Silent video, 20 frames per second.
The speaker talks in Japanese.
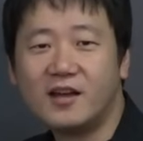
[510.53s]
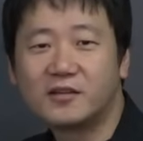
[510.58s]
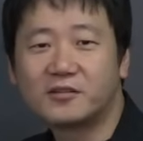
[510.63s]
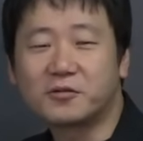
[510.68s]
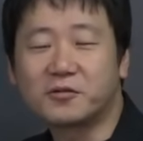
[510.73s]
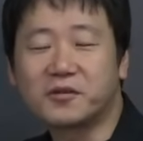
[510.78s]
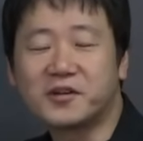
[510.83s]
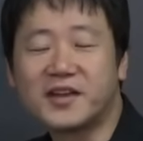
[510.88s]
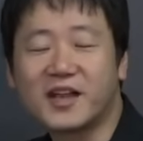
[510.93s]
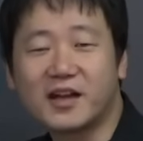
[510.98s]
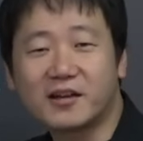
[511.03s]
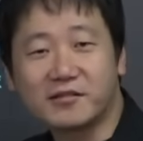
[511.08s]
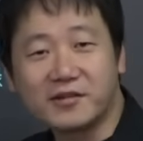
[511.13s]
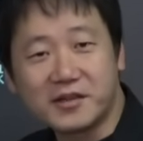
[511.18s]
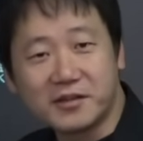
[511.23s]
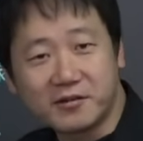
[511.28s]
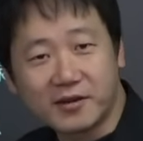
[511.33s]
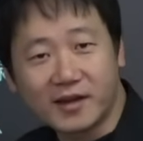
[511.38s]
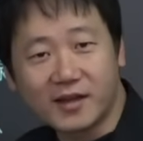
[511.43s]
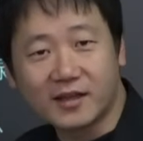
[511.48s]
そこに役
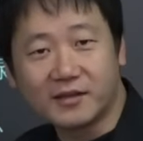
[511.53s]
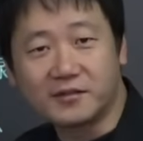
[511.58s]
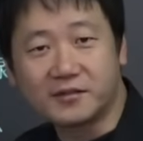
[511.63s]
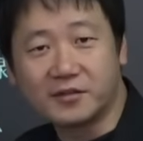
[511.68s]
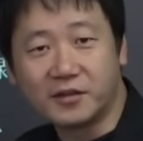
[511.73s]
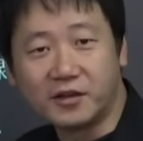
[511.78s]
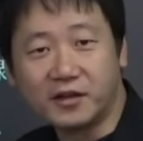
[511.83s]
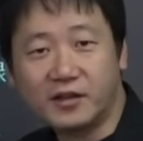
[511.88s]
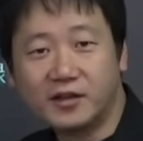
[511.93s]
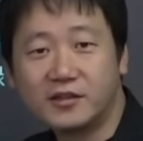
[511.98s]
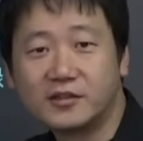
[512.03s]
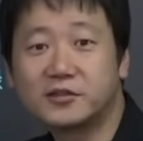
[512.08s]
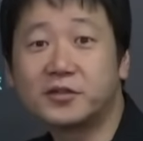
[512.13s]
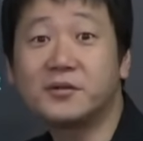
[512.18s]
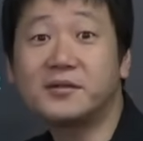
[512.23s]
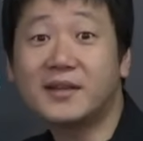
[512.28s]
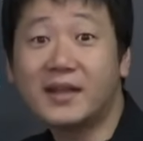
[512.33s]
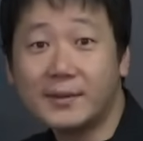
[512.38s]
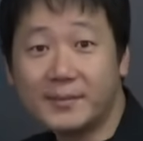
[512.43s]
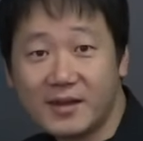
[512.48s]
人を派遣する、
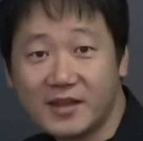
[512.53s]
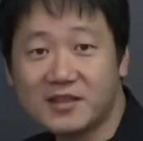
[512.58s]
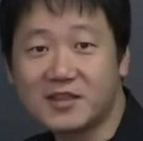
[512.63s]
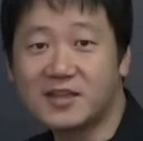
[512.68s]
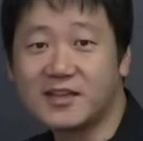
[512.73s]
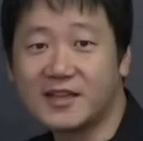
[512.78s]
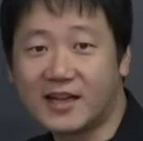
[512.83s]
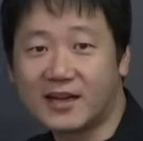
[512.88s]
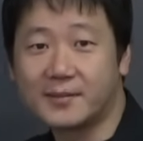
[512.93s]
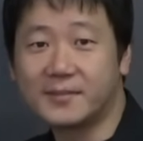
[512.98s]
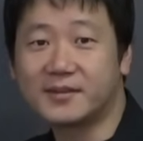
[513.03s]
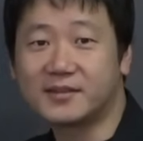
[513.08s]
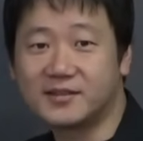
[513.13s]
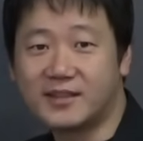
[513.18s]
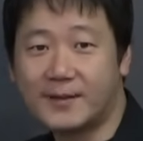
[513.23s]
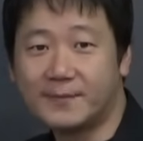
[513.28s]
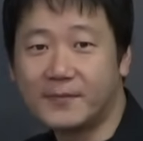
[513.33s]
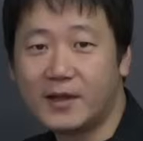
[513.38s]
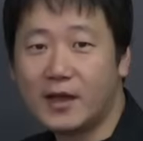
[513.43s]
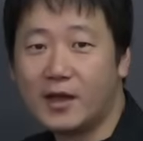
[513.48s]
そんなイメージになります
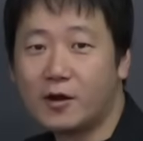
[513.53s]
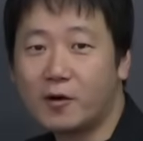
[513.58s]
ね。